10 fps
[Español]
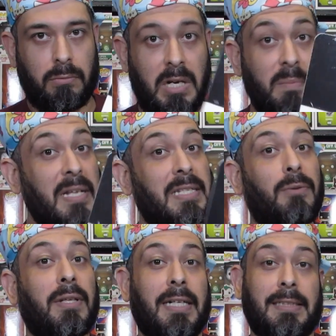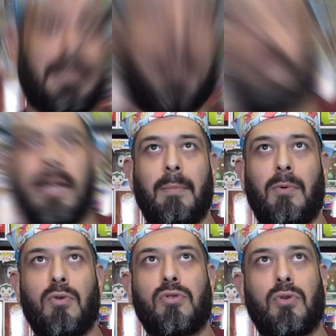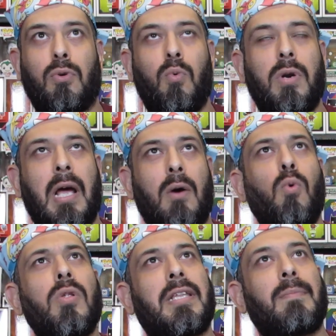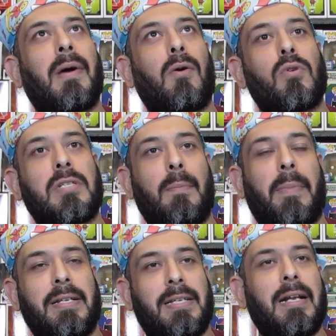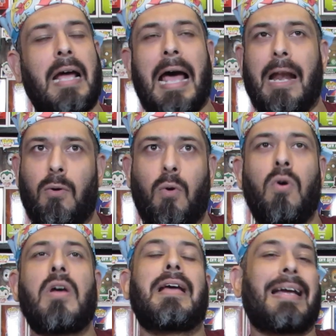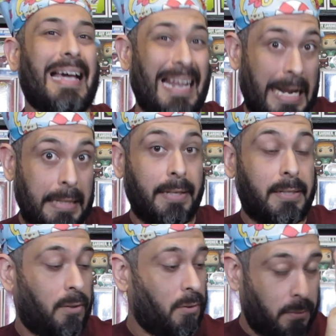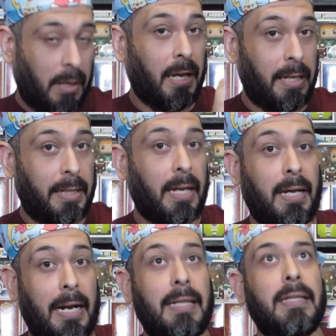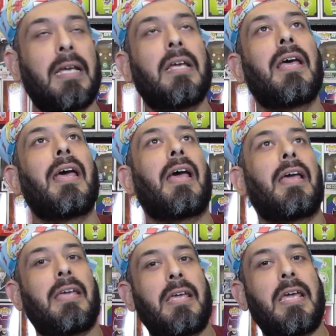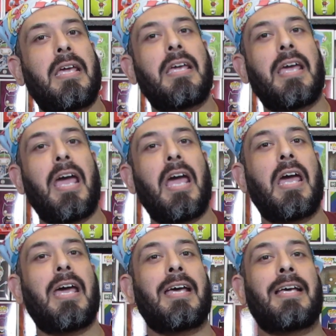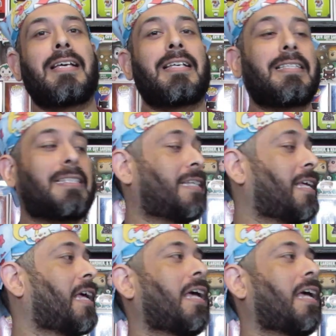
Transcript: un imancito atrás. Tenemos una última cosa, al parecer, algo grandecito, es una cajita grande. Y es